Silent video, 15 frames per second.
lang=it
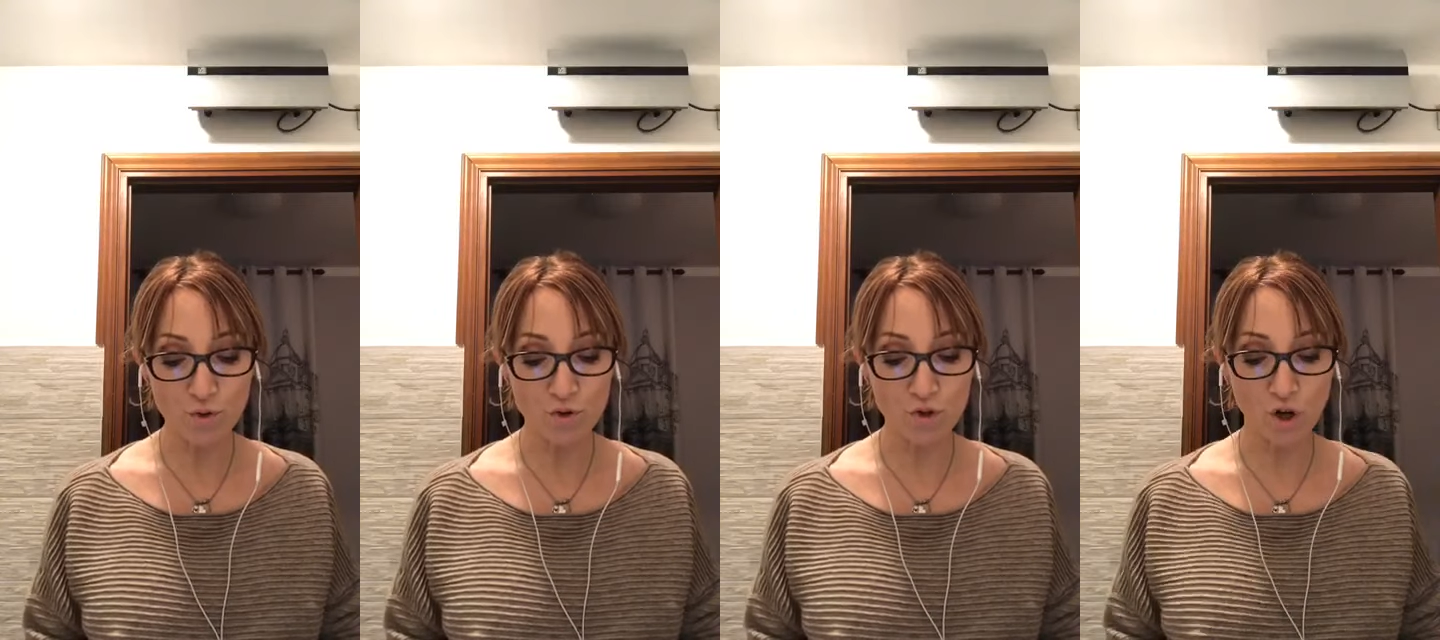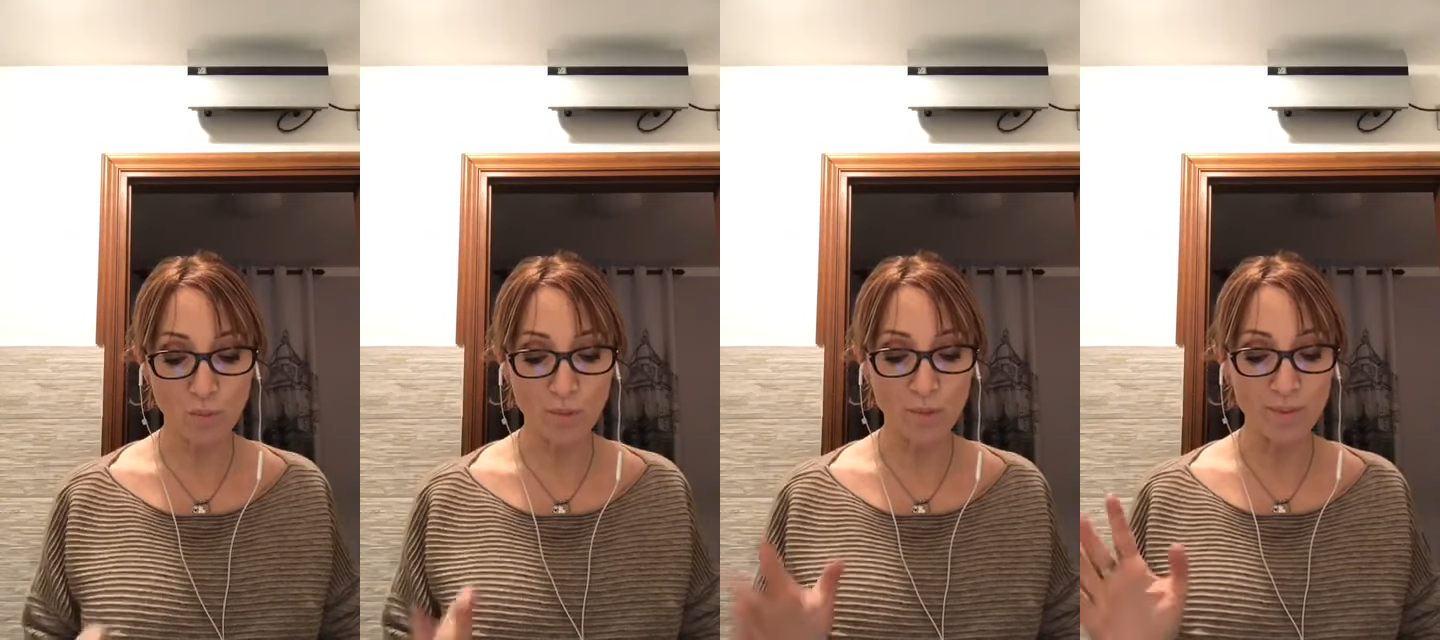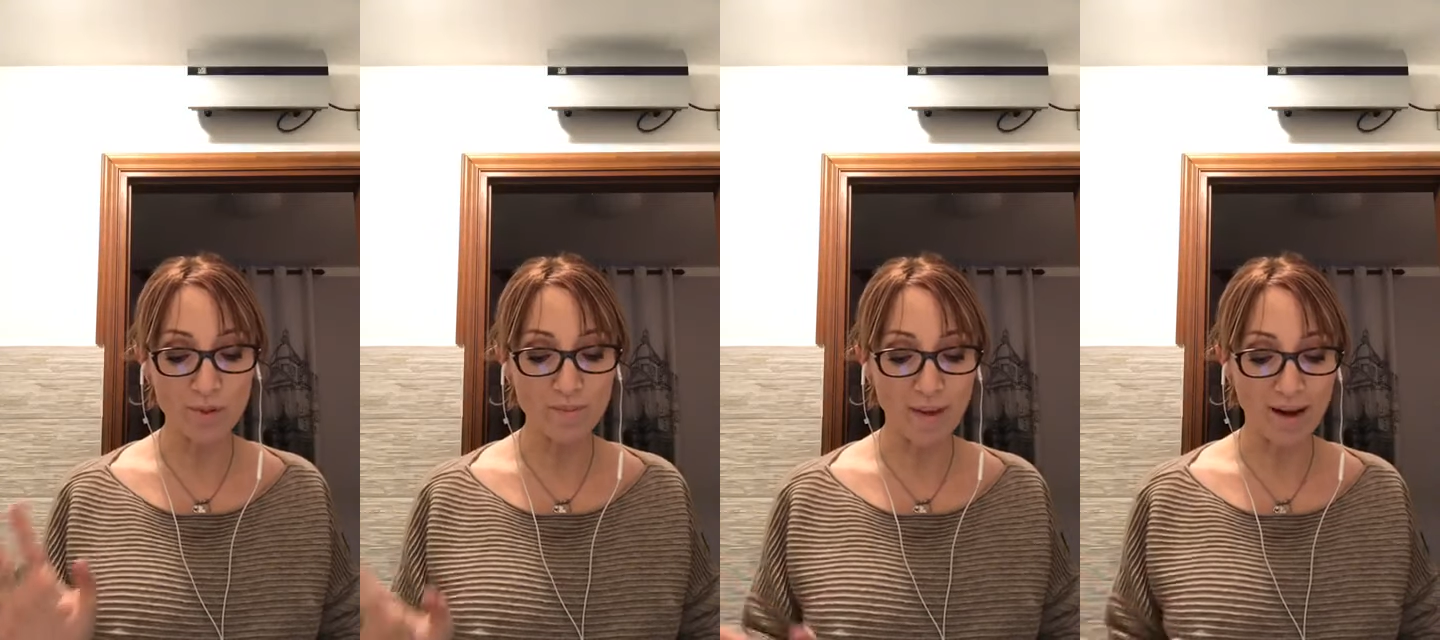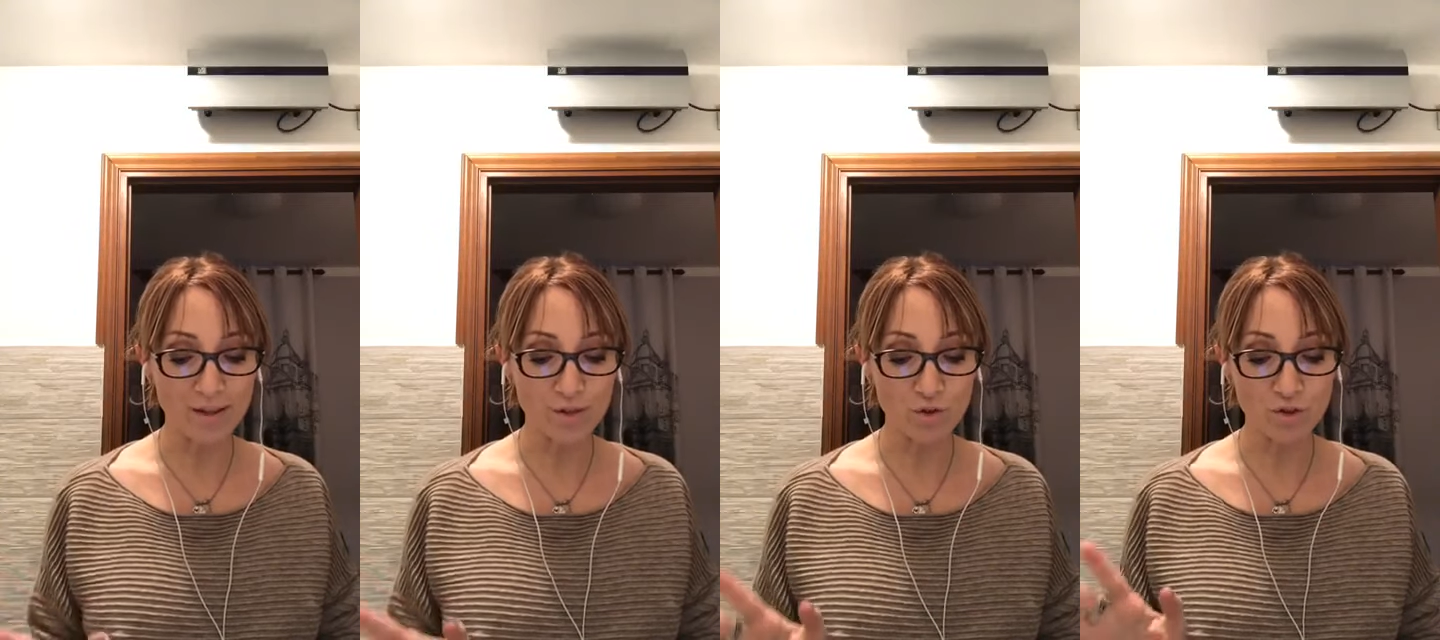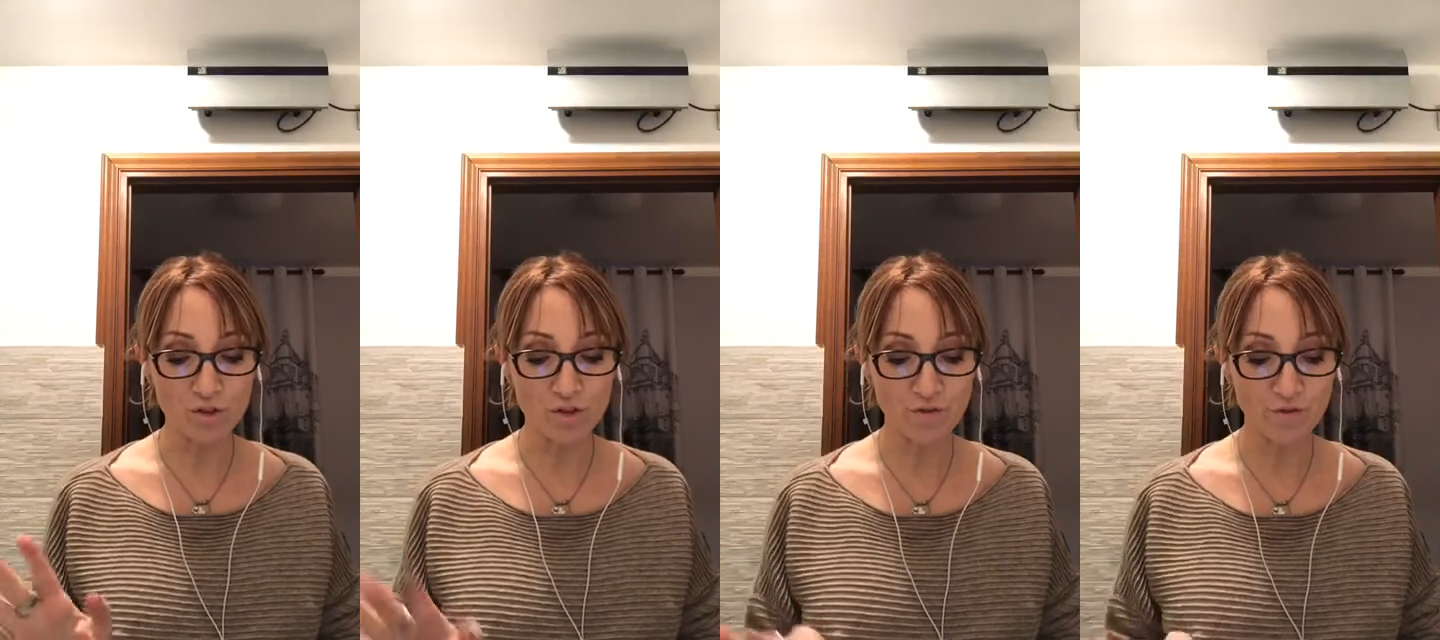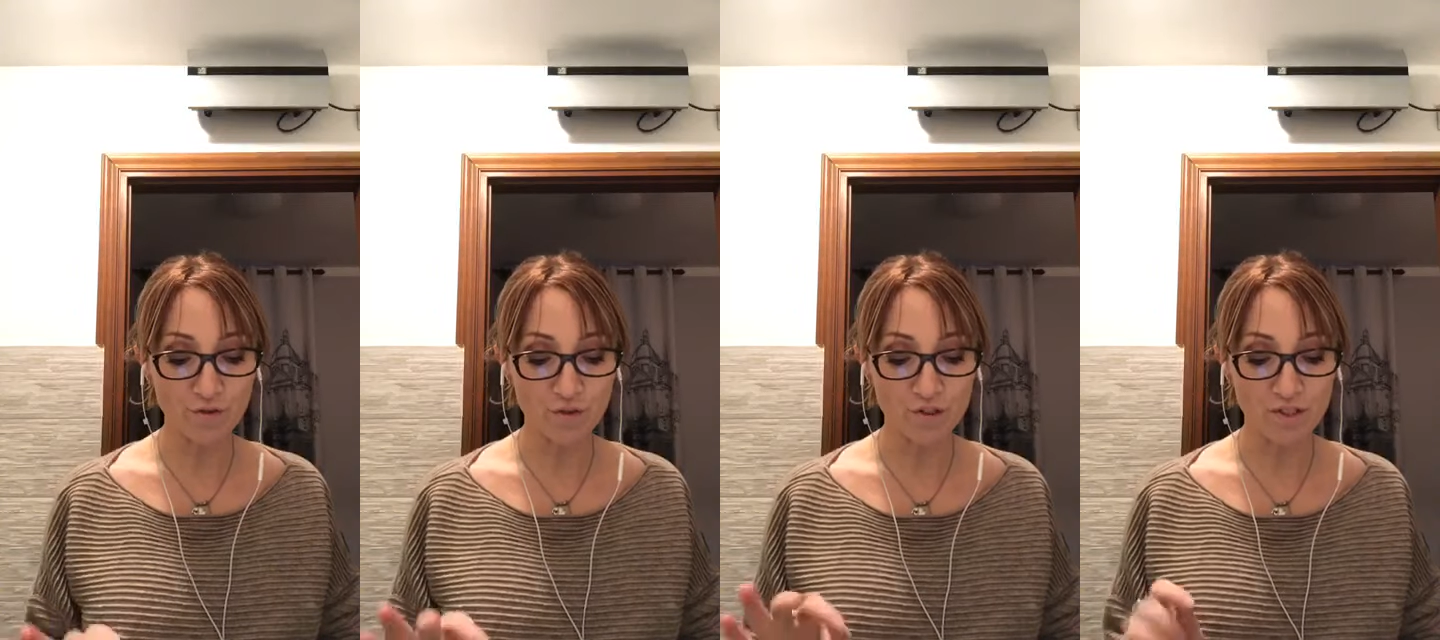scopo primario di
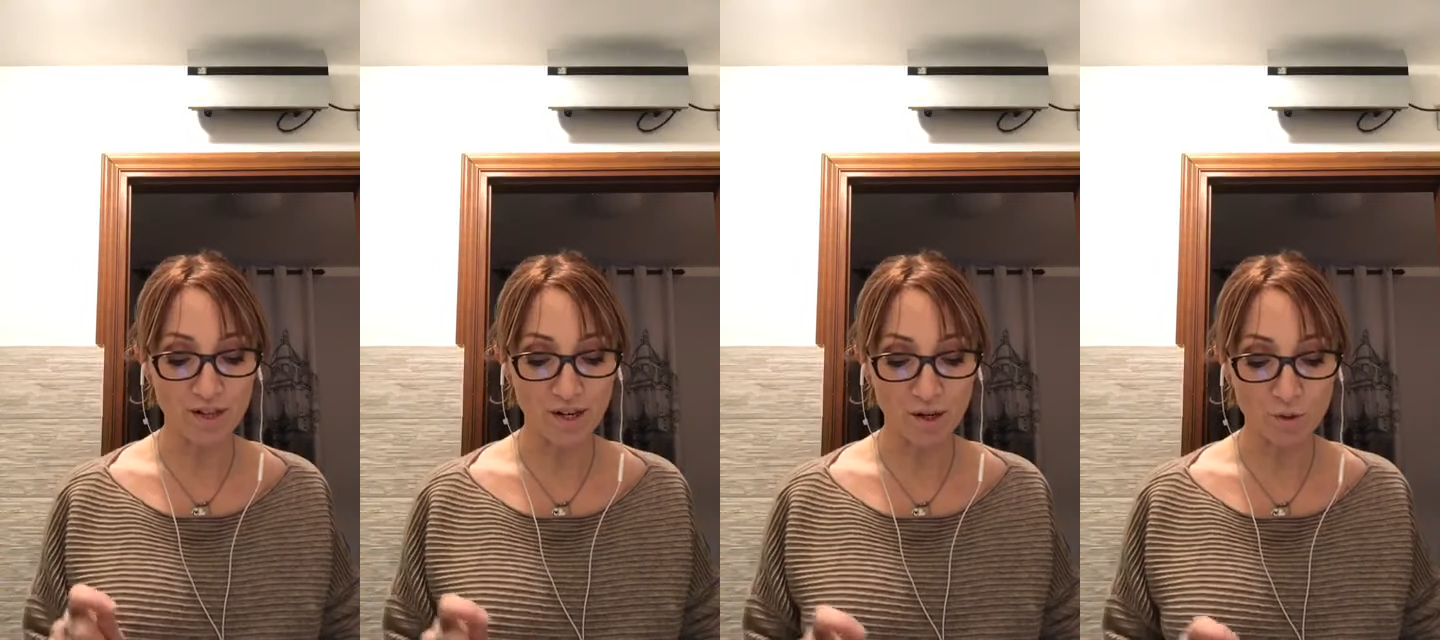diffondere la